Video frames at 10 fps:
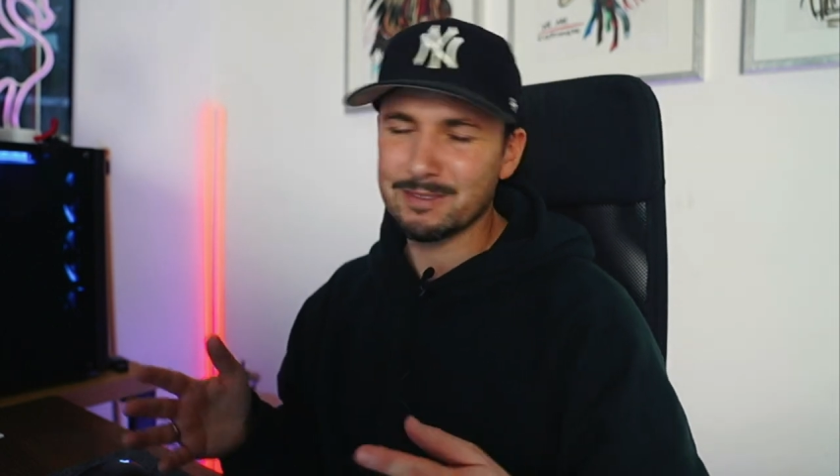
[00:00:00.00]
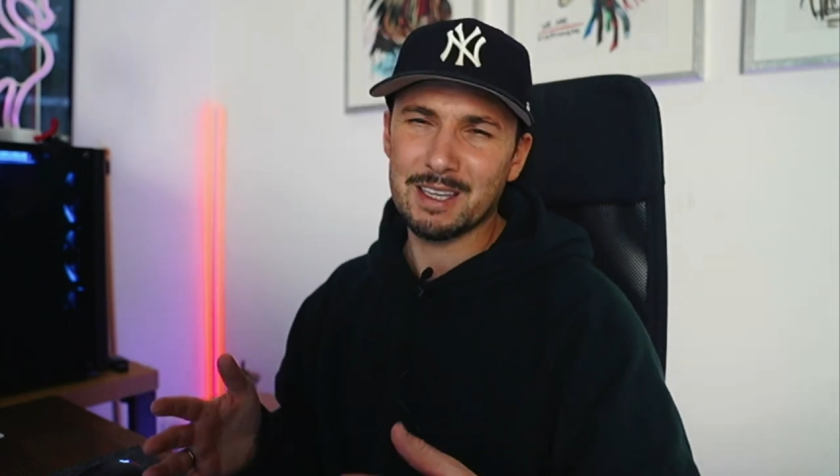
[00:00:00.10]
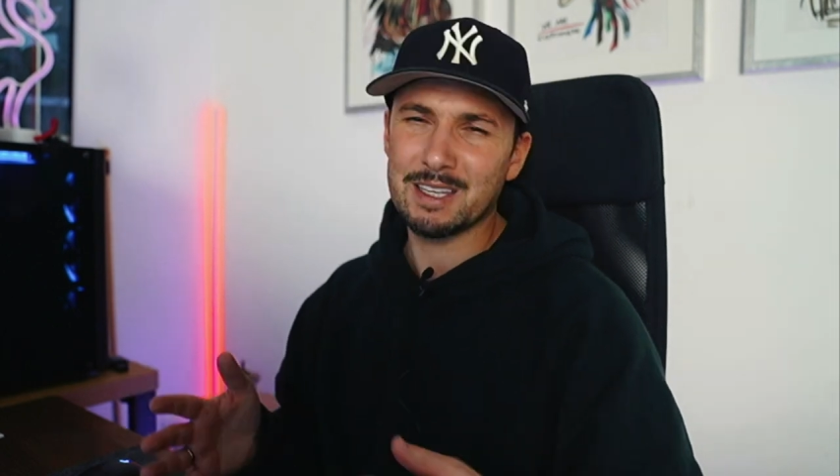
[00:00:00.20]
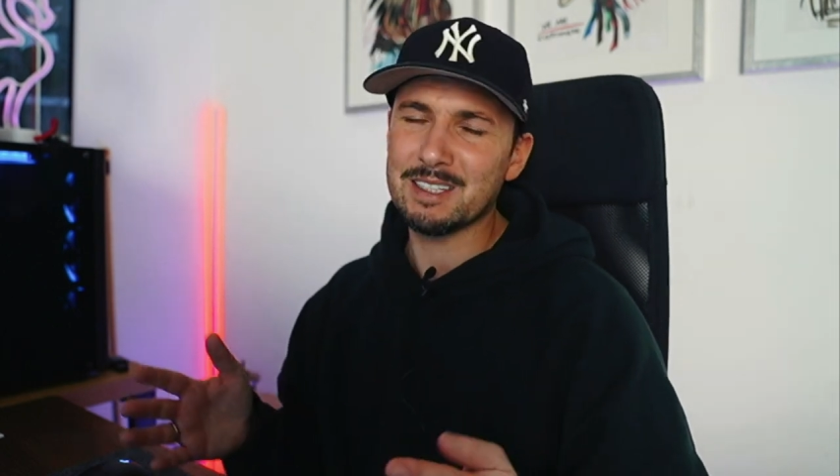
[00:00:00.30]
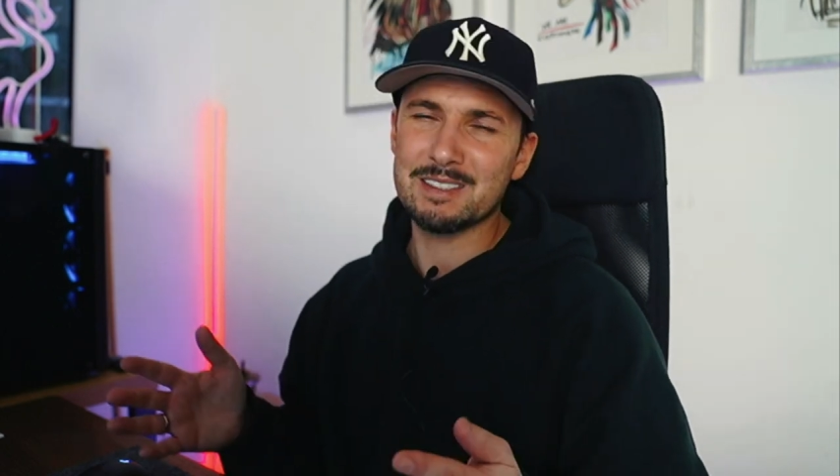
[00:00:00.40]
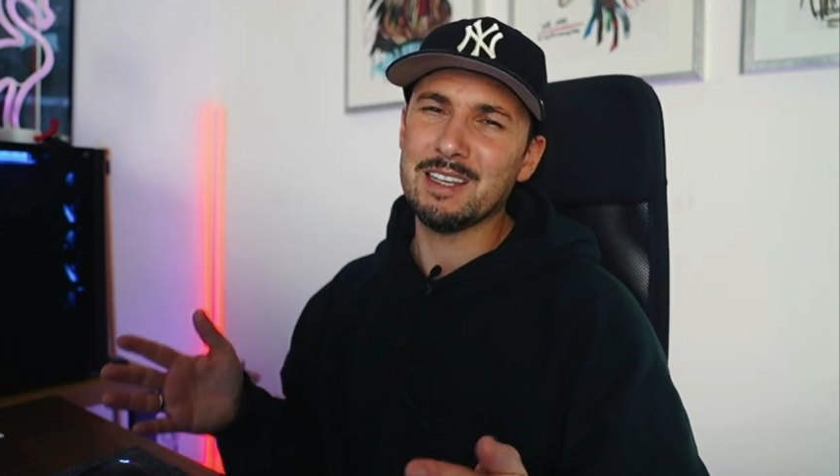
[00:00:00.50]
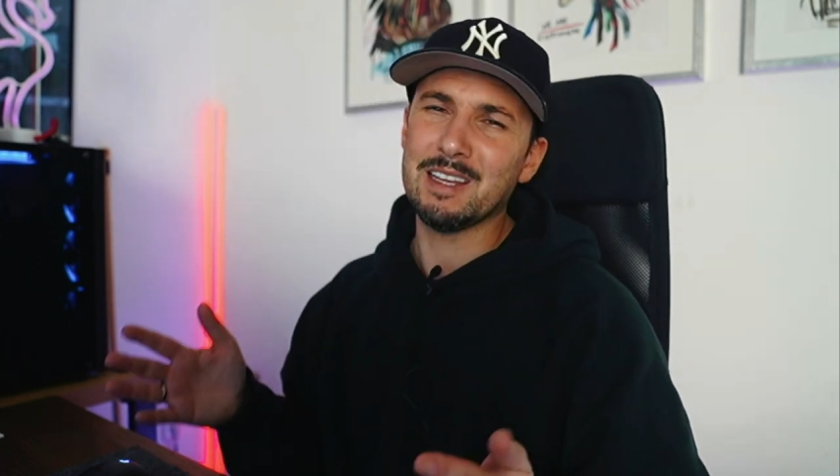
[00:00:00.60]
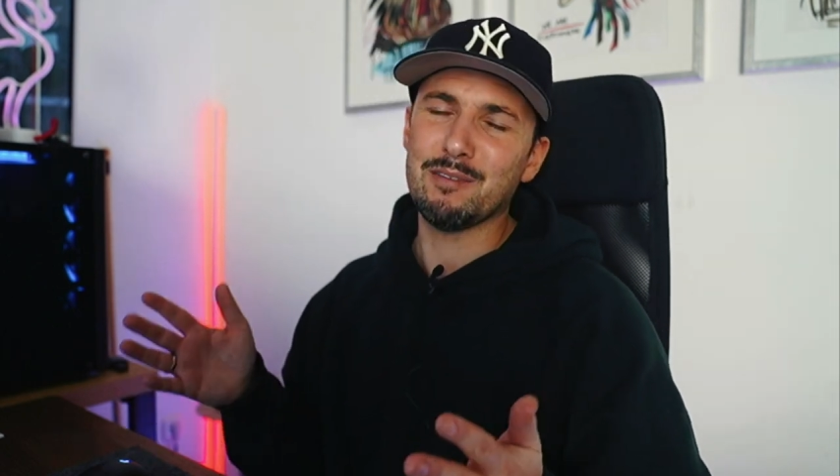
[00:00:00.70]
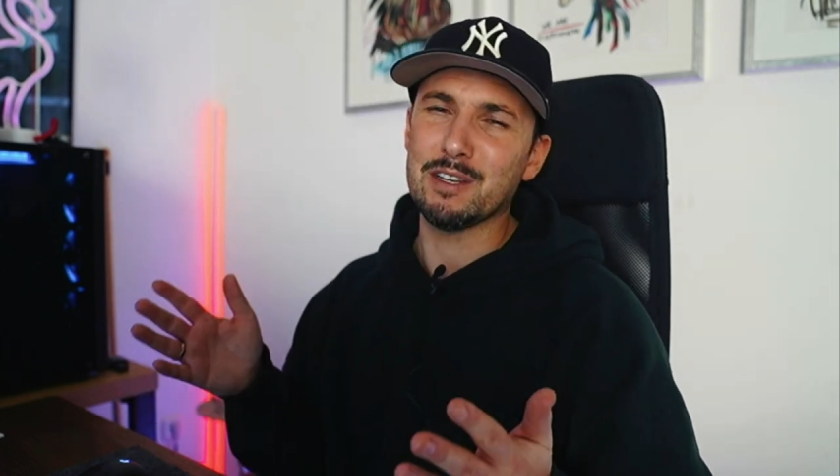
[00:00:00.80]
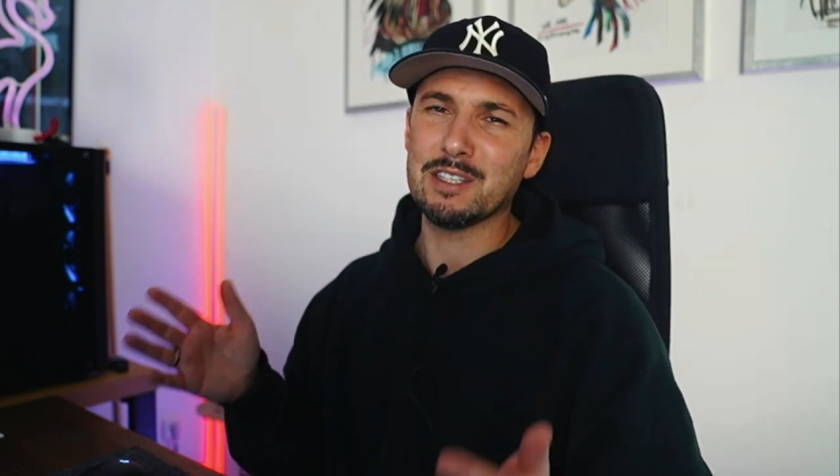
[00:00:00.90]
das geht
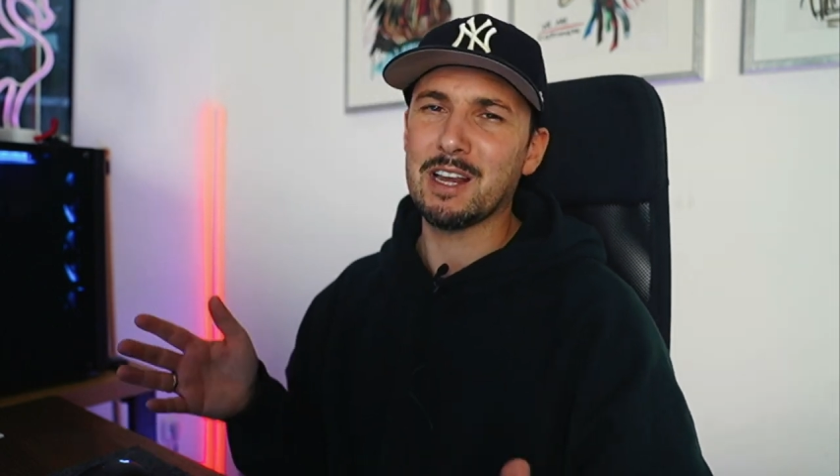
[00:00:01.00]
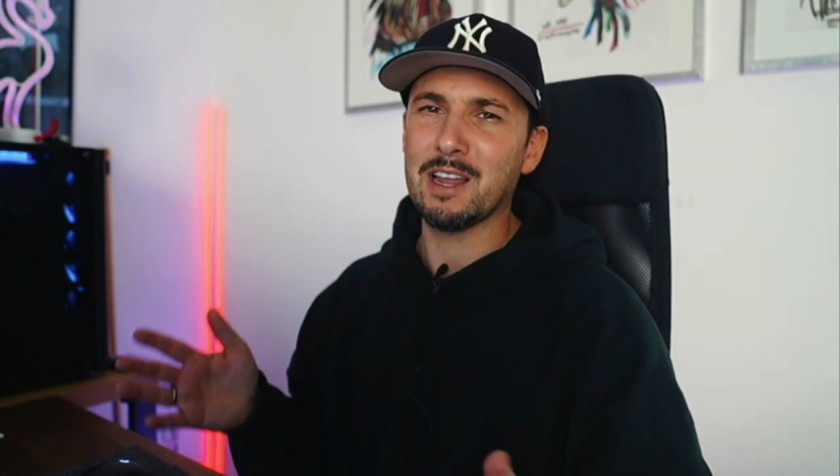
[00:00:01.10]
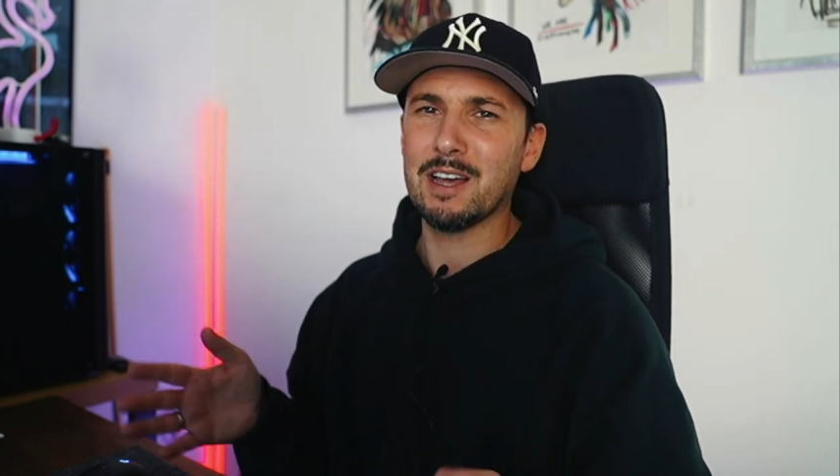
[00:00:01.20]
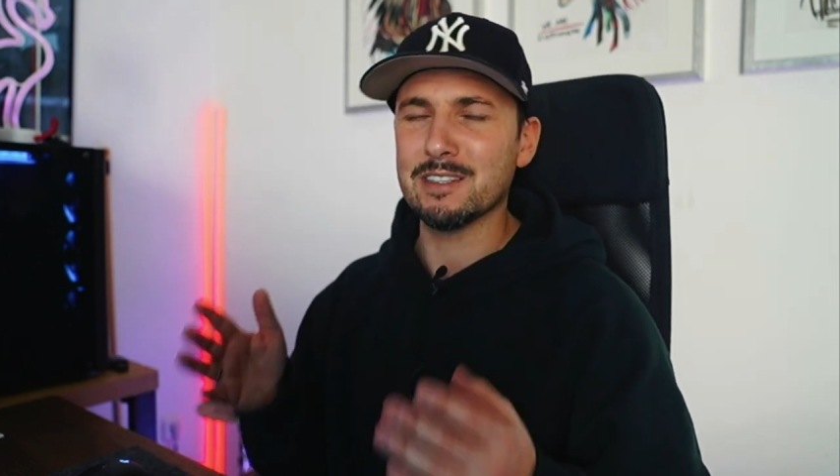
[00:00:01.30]
einfach nicht klar.